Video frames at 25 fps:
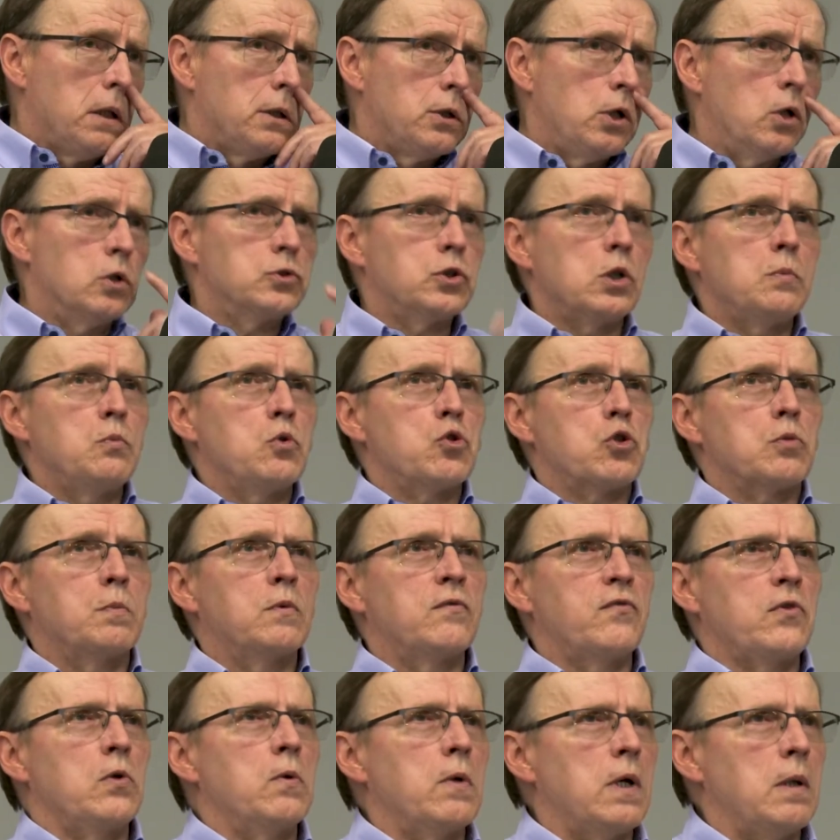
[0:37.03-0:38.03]
i o tym już
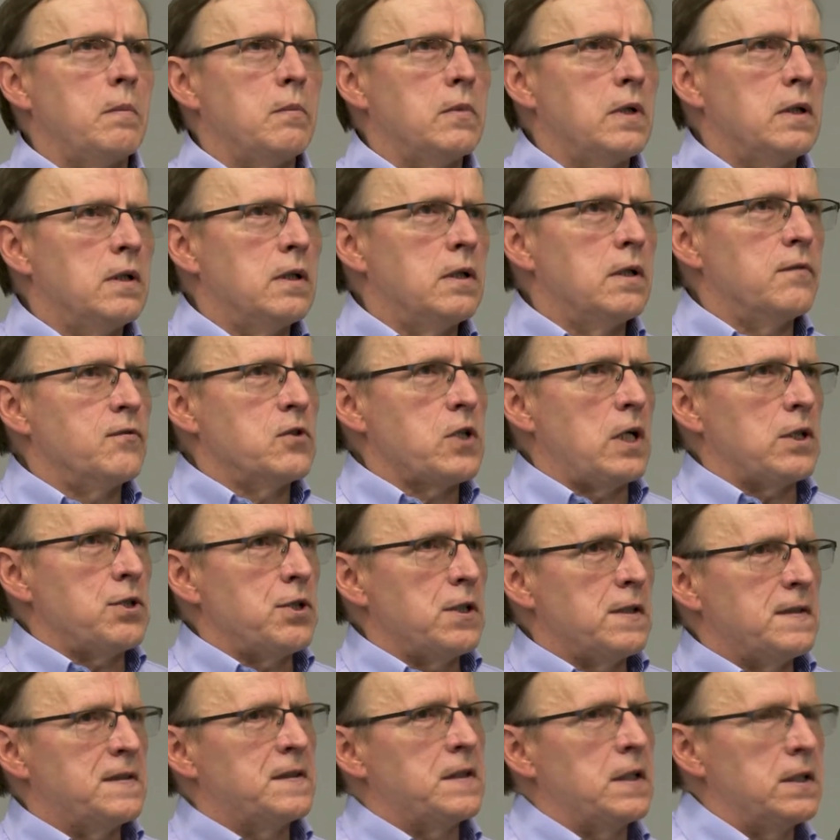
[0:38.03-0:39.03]
mówiłem e, w
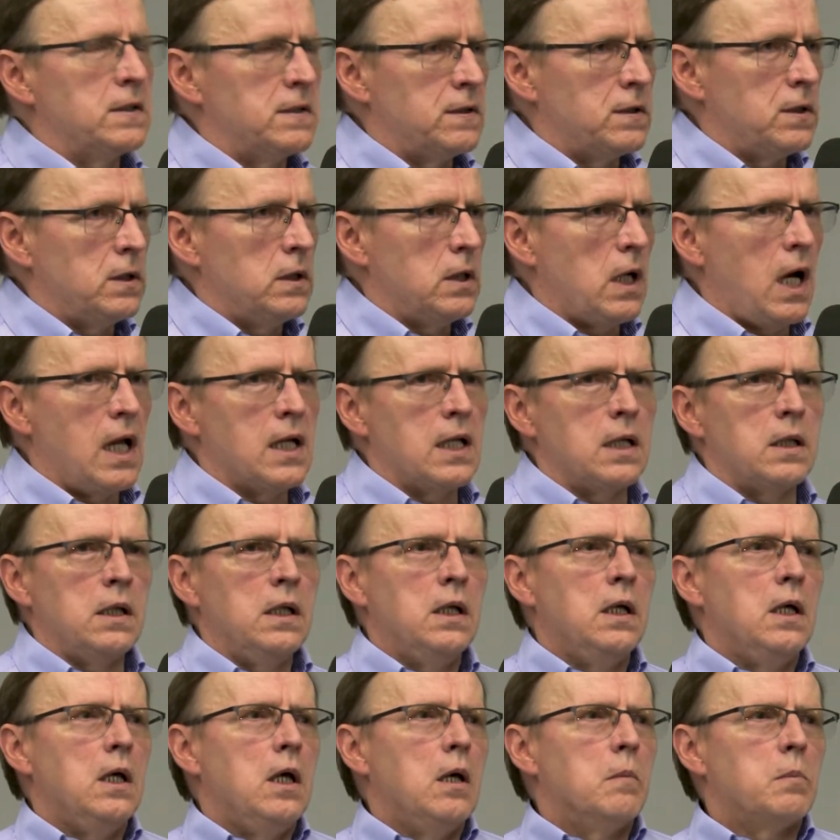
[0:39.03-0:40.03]
czasie sesji, ale
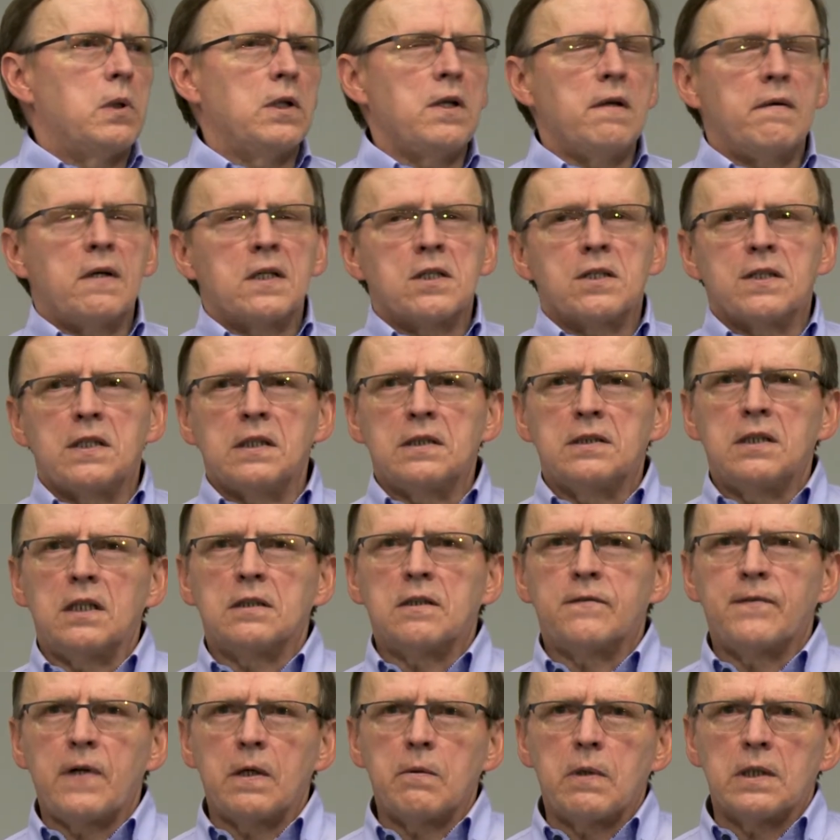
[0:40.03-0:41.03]
ponieważ
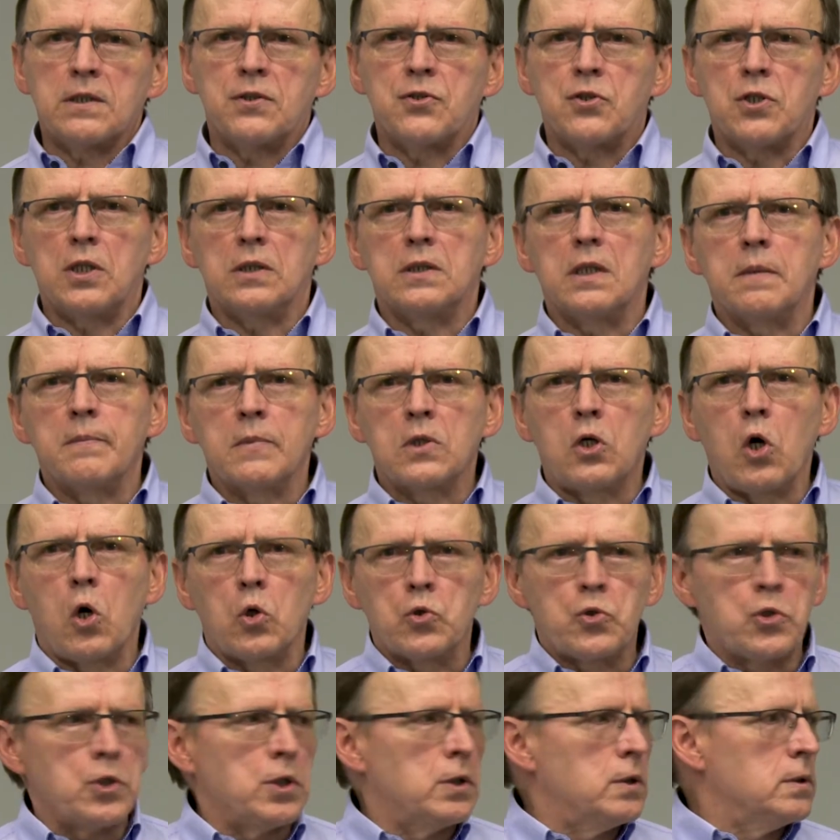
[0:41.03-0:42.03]
sesja trwała z 7
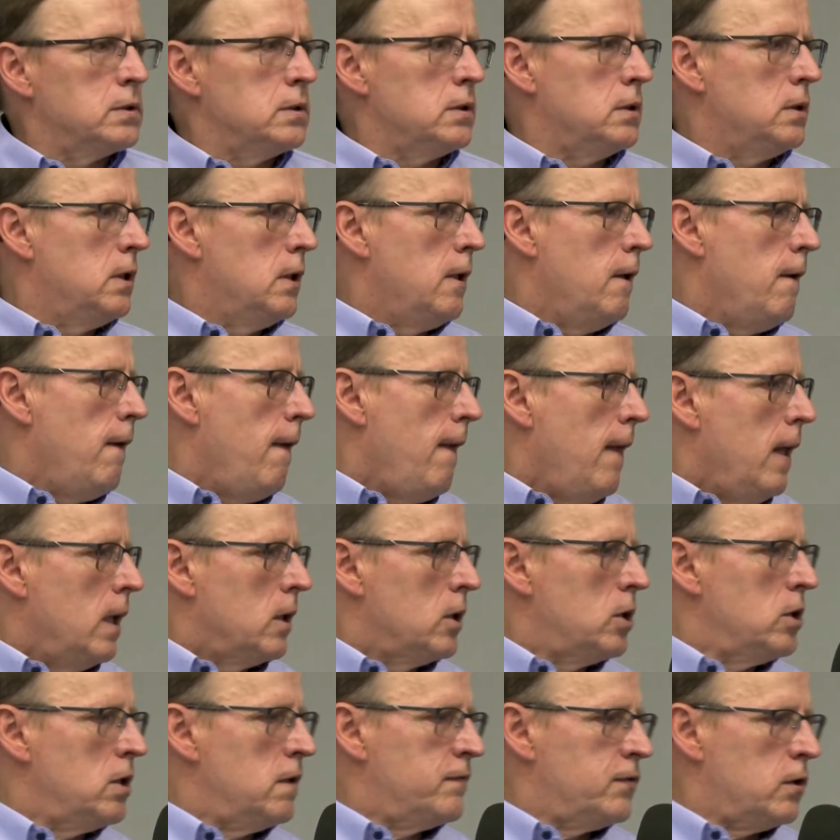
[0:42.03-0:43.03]
godzin
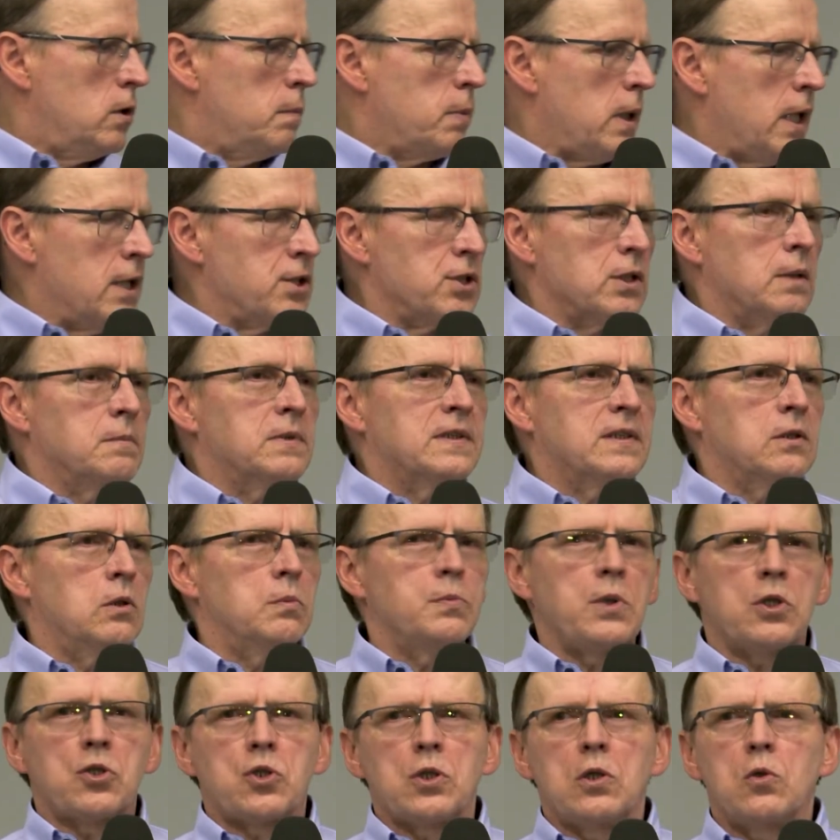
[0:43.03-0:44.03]
i nie wyobrażam
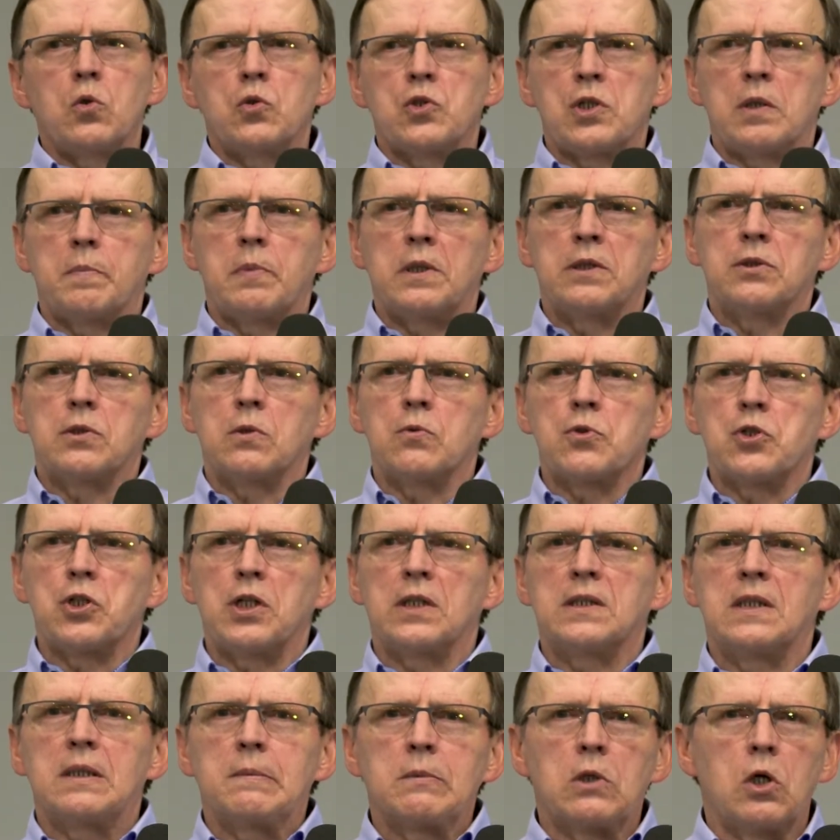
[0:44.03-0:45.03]
sobie, że ludzie będą
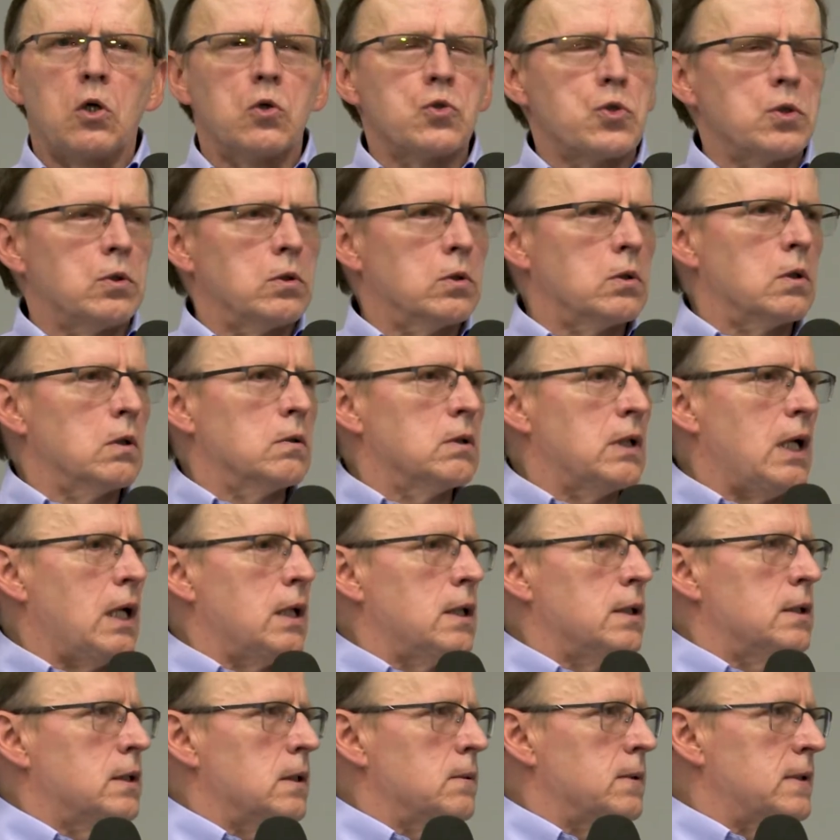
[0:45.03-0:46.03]
7 godzin
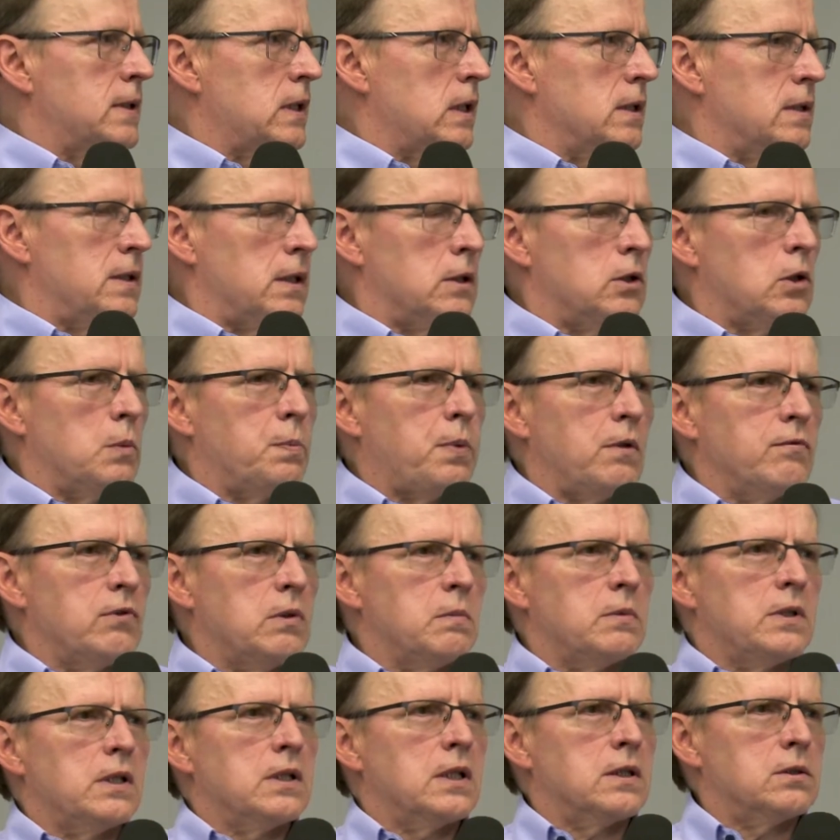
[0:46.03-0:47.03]
oglądali tę sesję, to
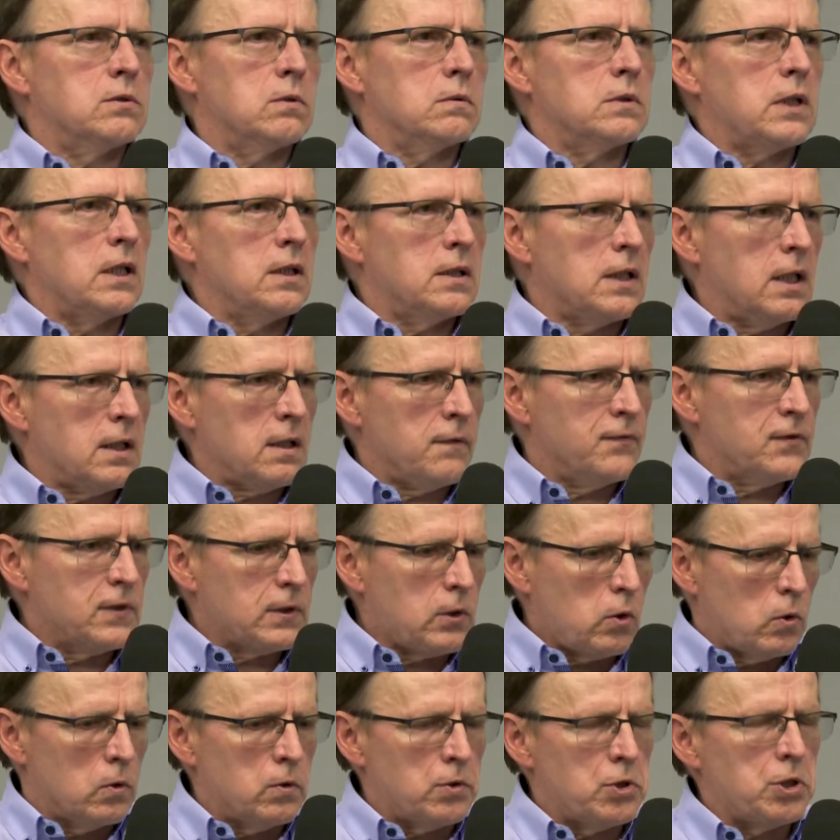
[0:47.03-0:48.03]
powiem teraz tutaj tak w
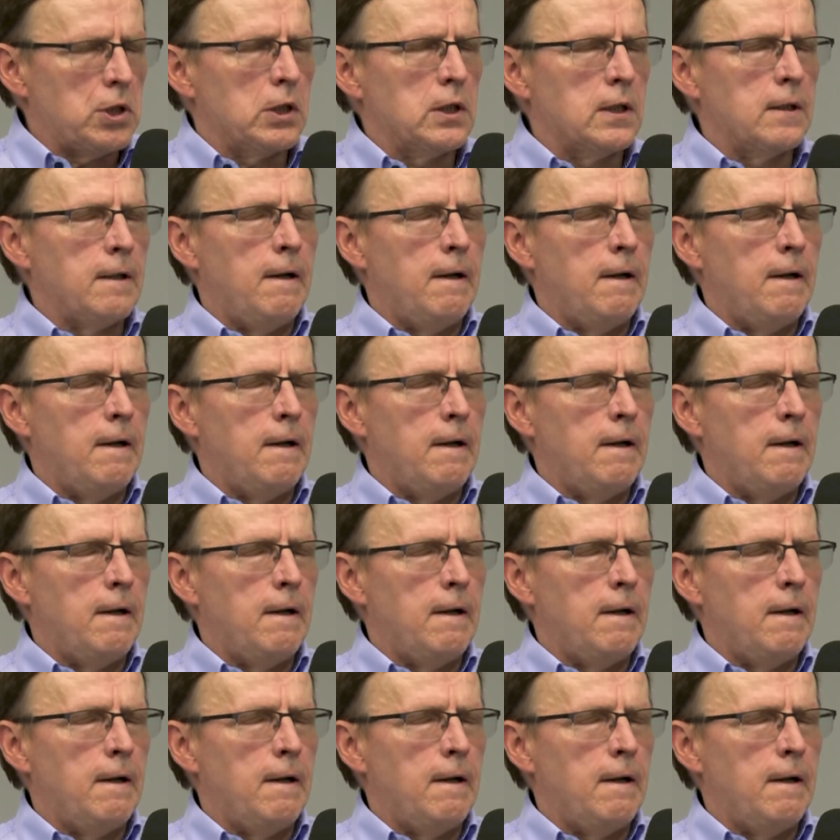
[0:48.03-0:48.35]
skrócie.